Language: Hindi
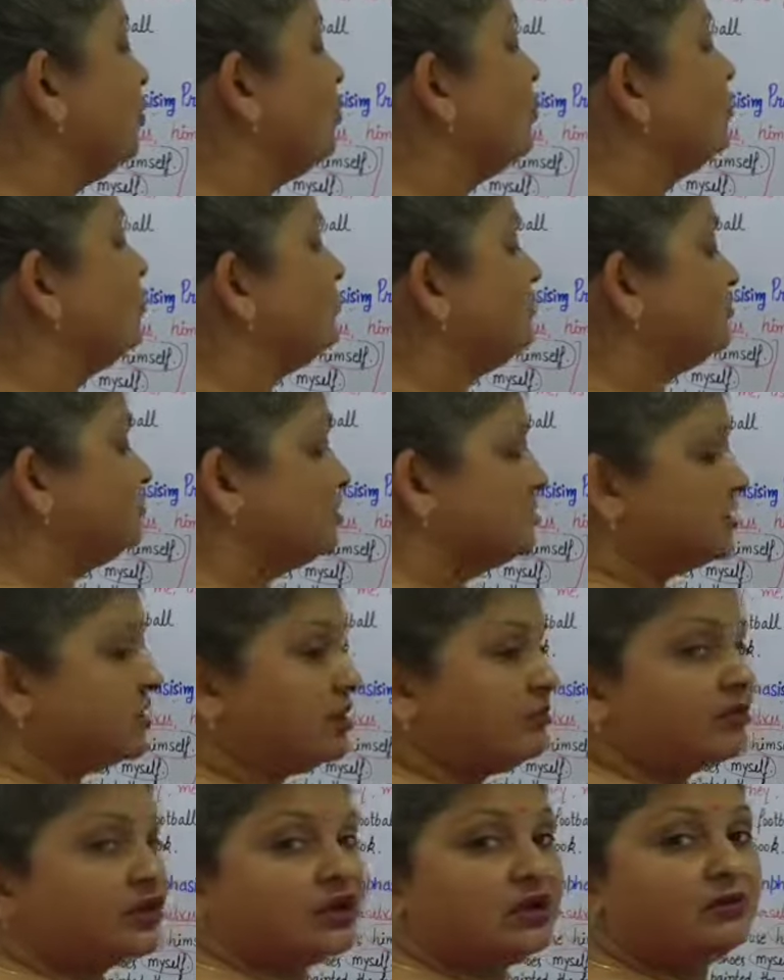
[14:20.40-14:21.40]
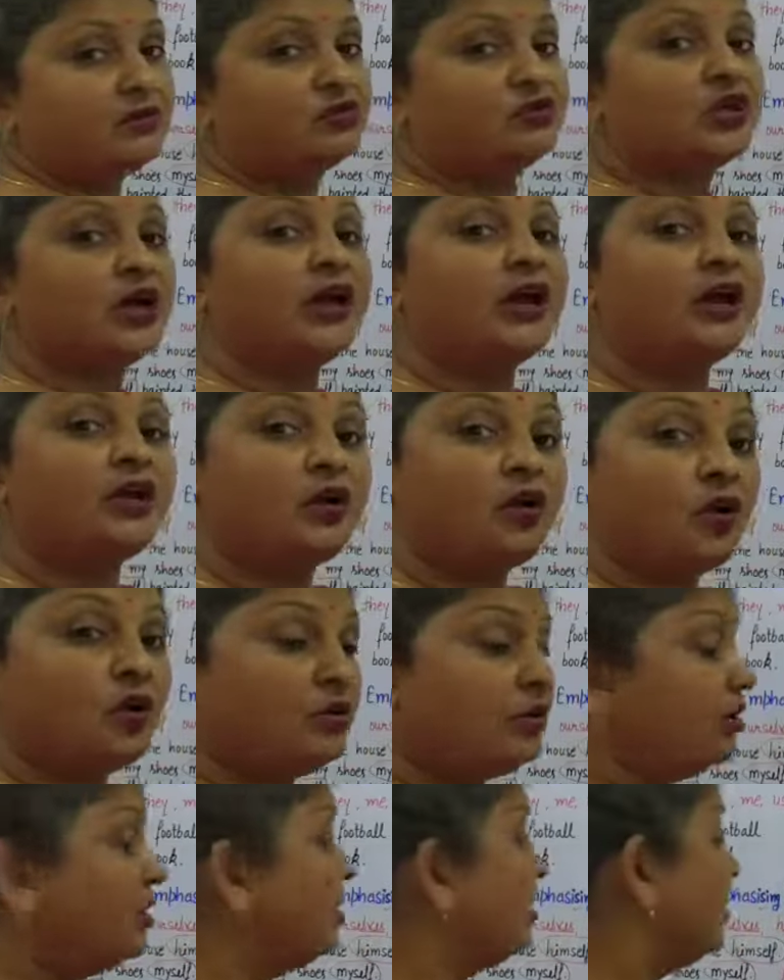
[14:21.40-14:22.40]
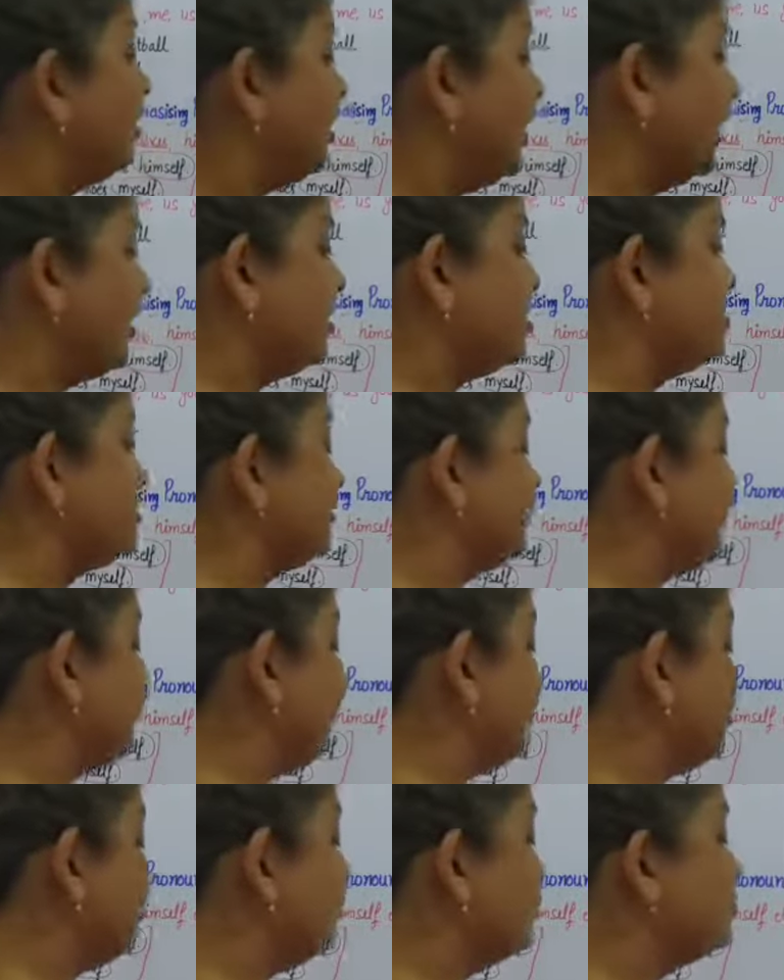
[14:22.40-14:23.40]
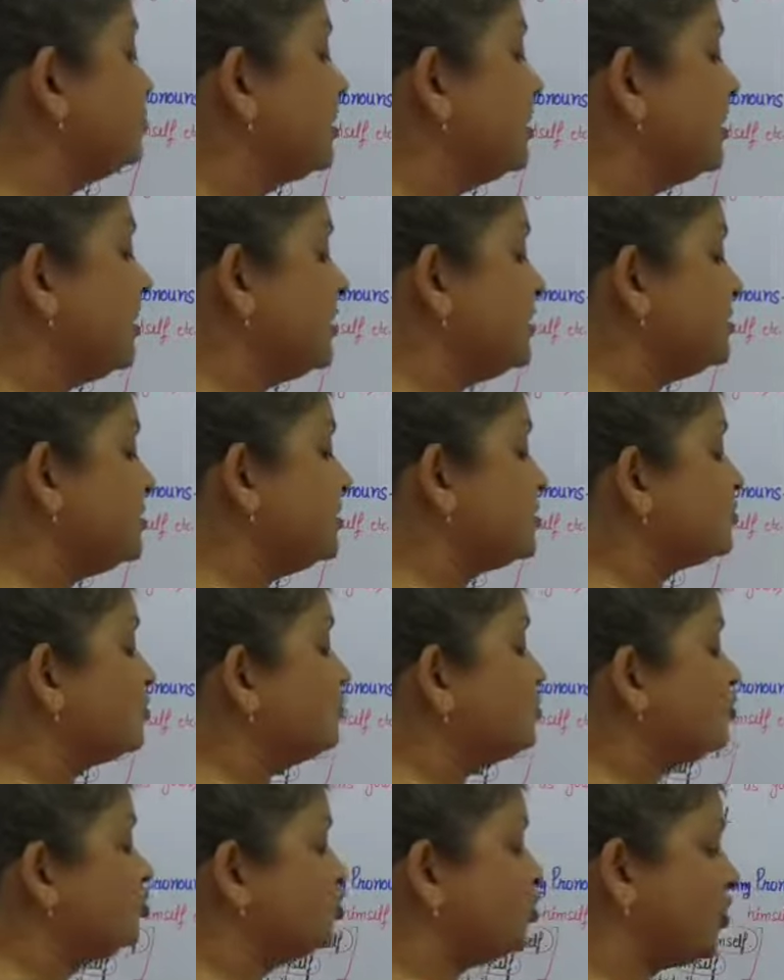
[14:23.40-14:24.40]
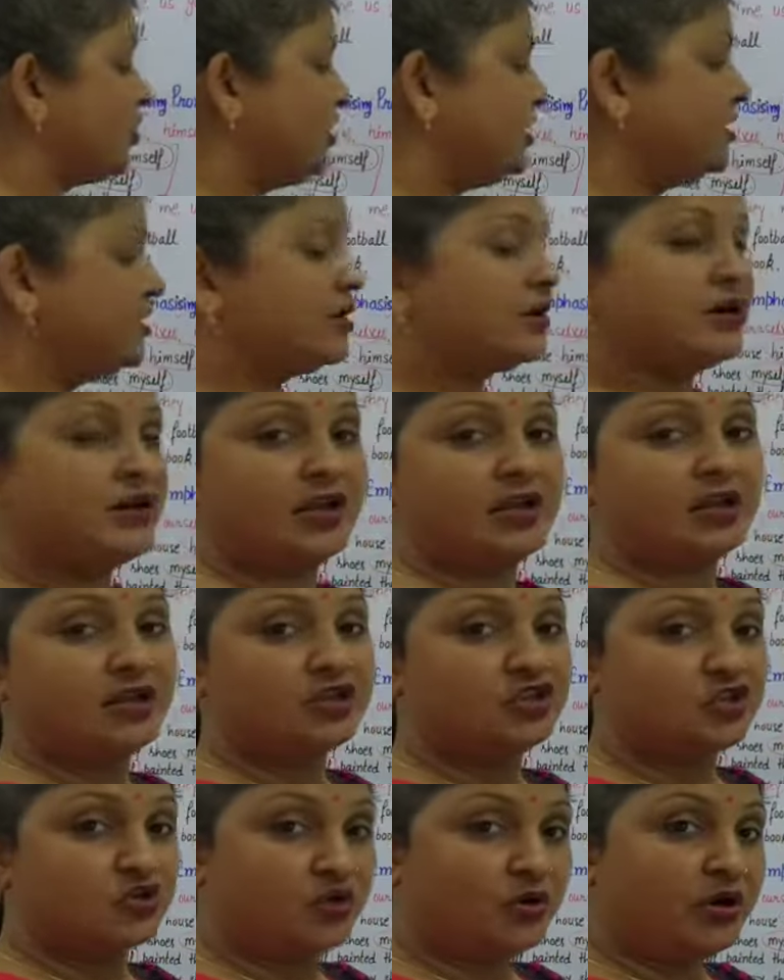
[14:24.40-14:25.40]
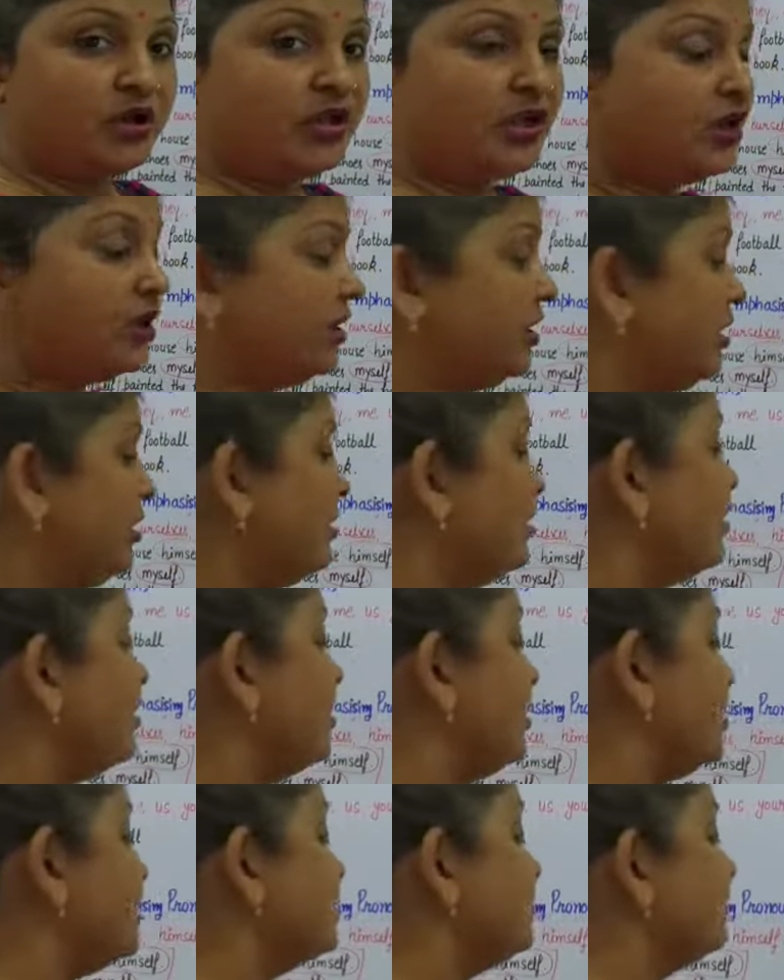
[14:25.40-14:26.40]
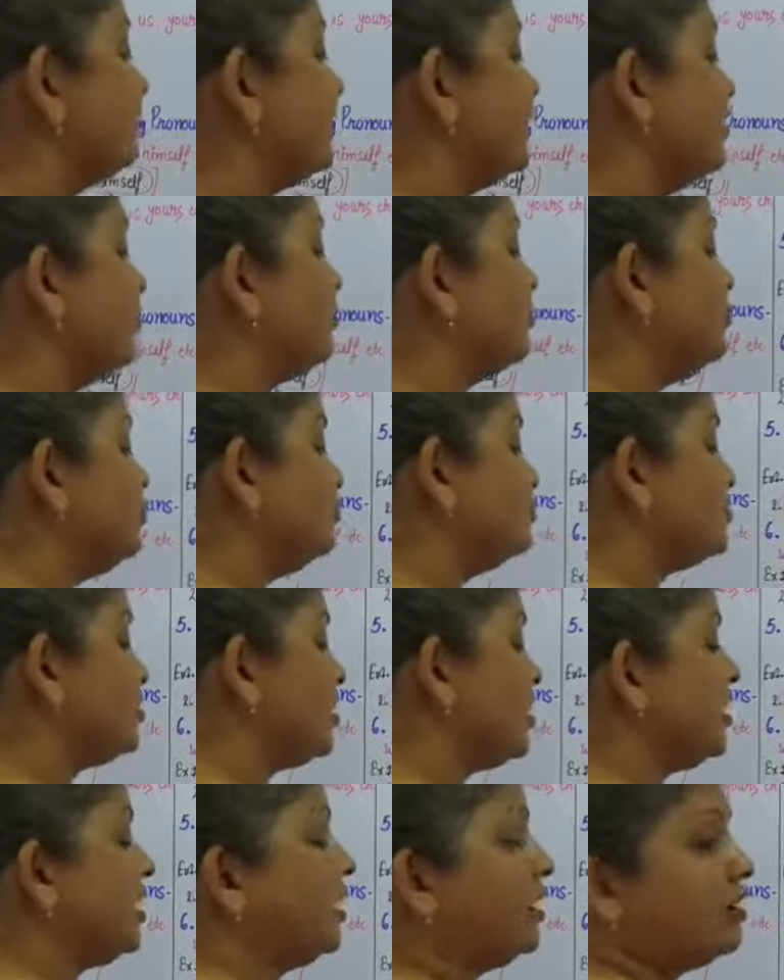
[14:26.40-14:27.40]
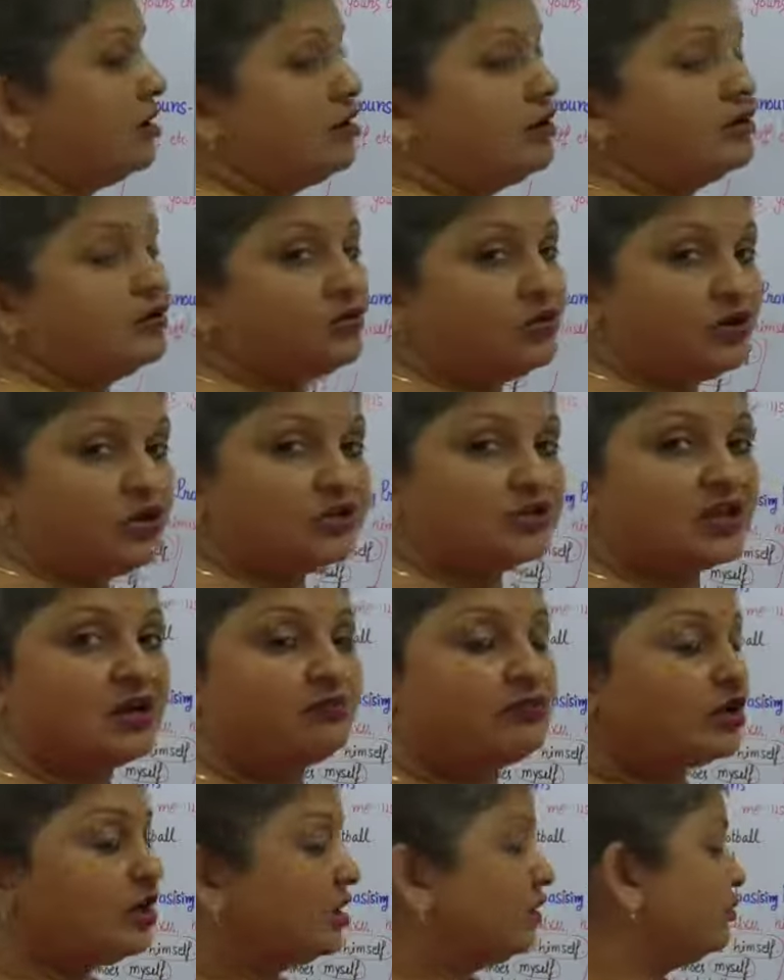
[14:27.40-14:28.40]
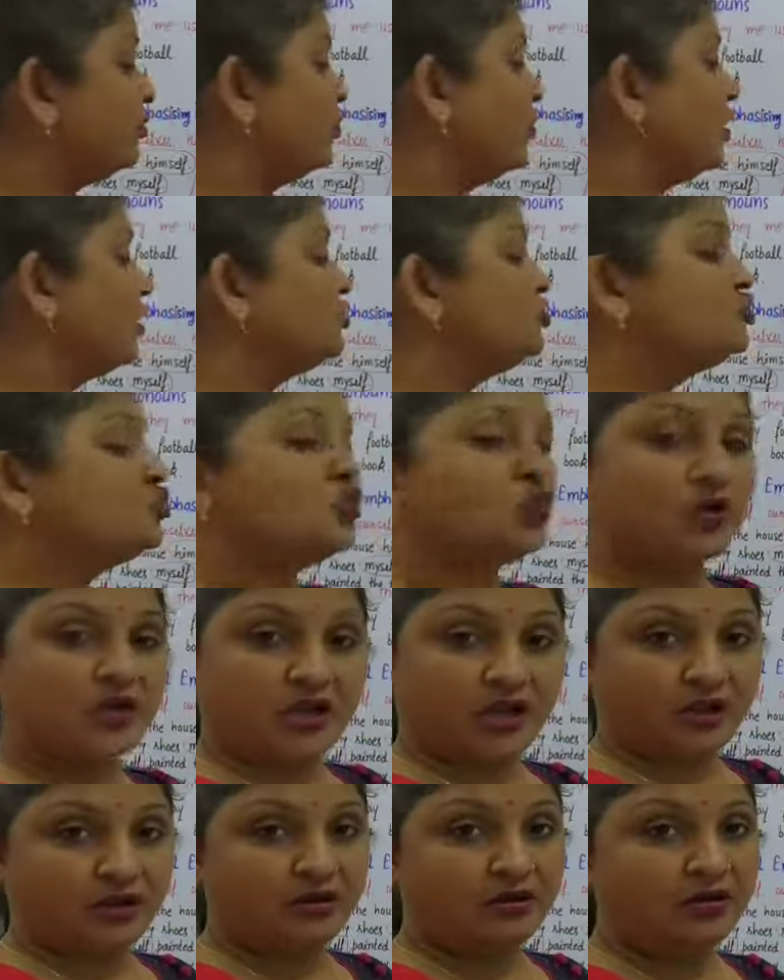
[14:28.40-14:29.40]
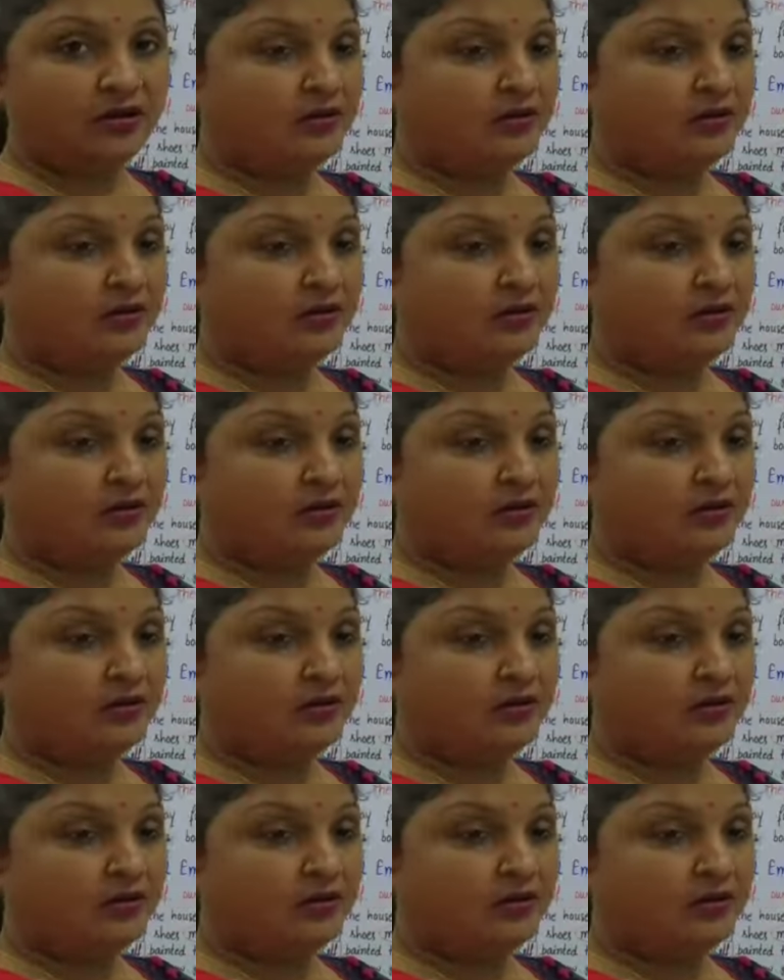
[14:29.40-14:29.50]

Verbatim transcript: हु जिसका मतलब होता है कौन लेकिन जब हमने दो सेंटेंसेस को ज्वाइन करने के लिए जोड़ने के लिए इस वर्ड को यूज़ किया तो इसका मतलब हुआ जो कि